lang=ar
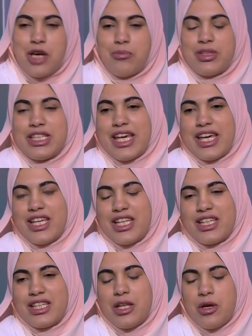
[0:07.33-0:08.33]
بس هي
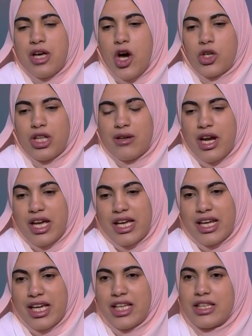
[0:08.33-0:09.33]
كانت اكتر رايحه
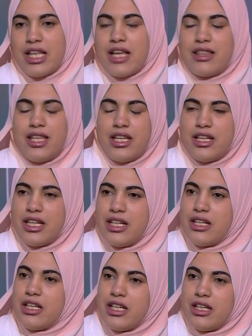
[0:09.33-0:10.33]
ناحيه تاثير
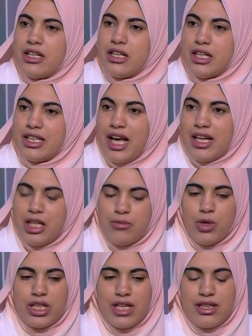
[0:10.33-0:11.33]
التعليم
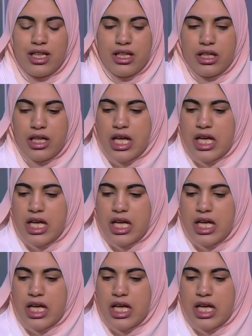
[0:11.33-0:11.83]
وتاثير